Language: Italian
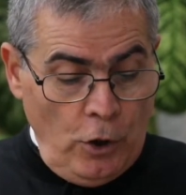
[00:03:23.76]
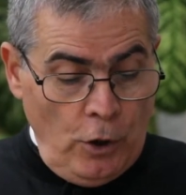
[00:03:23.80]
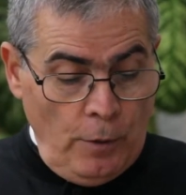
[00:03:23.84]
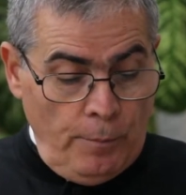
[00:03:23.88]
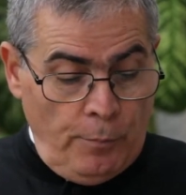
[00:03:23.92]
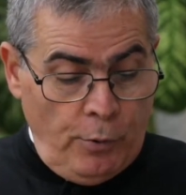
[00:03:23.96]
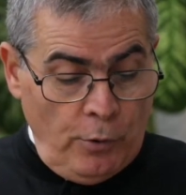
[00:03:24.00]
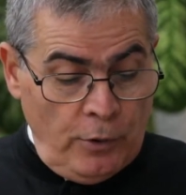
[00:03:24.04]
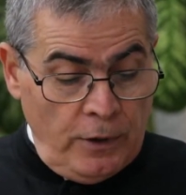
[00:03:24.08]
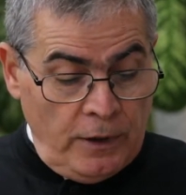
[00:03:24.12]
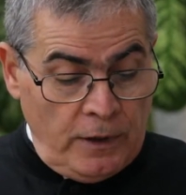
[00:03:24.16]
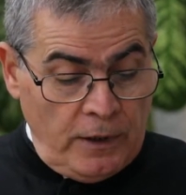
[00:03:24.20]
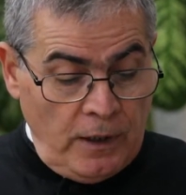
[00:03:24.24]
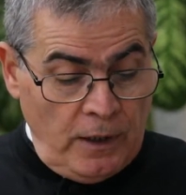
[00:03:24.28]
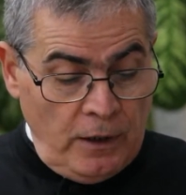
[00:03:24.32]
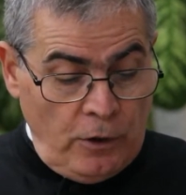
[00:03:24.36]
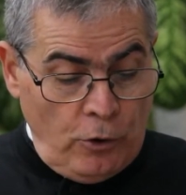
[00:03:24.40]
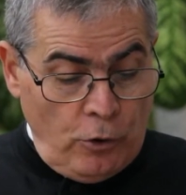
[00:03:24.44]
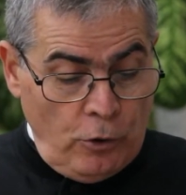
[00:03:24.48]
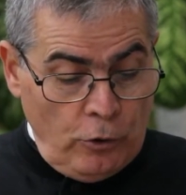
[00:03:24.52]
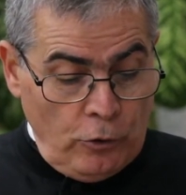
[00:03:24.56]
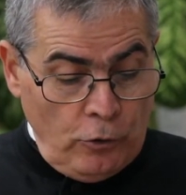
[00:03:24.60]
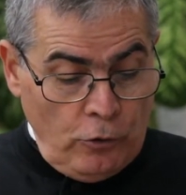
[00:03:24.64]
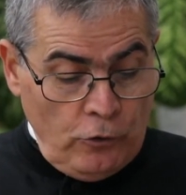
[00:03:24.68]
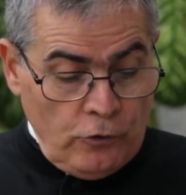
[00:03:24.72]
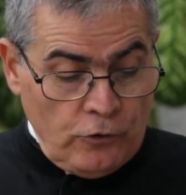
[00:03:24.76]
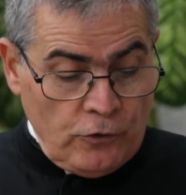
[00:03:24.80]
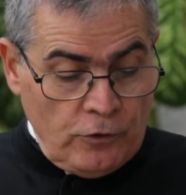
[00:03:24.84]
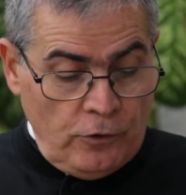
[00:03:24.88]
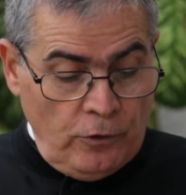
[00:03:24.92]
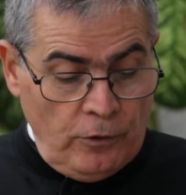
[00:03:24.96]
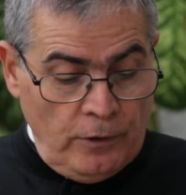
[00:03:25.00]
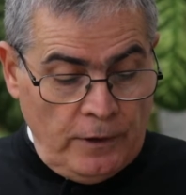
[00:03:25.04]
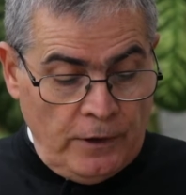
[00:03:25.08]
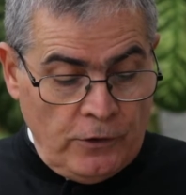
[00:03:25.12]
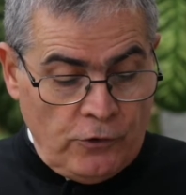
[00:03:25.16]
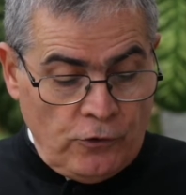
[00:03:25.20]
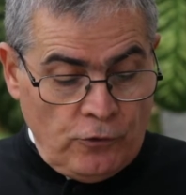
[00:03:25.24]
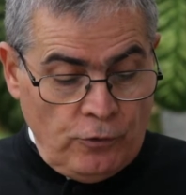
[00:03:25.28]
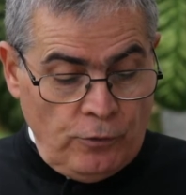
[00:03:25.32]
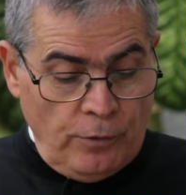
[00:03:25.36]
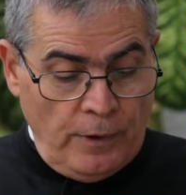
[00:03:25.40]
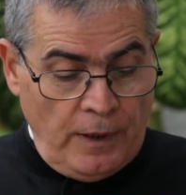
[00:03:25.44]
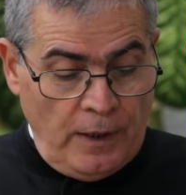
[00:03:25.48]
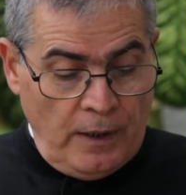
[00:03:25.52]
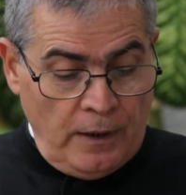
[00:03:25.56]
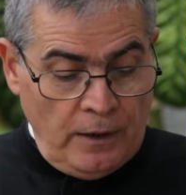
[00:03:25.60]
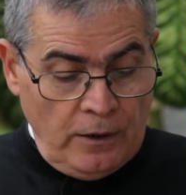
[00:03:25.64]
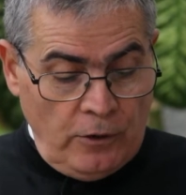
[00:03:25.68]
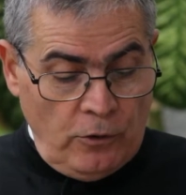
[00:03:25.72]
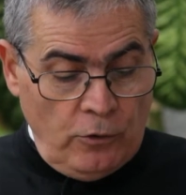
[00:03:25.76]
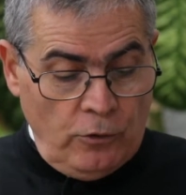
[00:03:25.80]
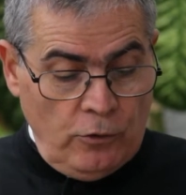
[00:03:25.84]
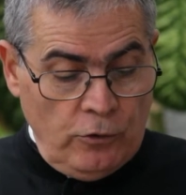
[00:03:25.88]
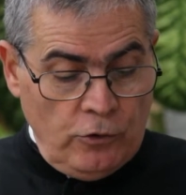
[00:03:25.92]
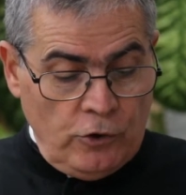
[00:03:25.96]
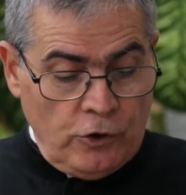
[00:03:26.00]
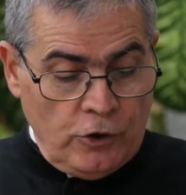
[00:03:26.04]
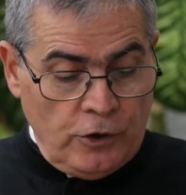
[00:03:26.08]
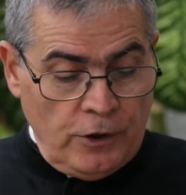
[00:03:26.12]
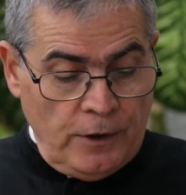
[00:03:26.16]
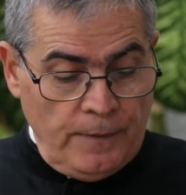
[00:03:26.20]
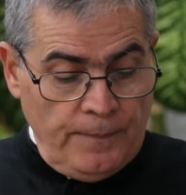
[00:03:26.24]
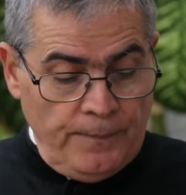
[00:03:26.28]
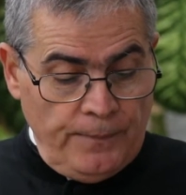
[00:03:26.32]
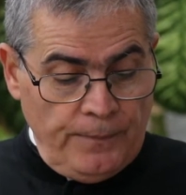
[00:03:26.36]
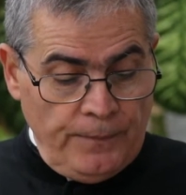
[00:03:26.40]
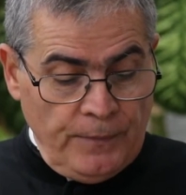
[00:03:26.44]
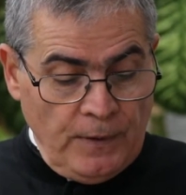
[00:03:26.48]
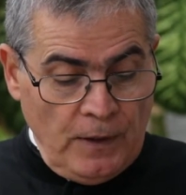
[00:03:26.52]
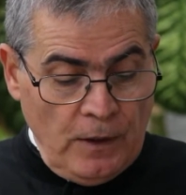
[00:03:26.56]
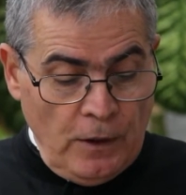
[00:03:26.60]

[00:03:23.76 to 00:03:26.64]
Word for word: poiché conosco le sue angosce.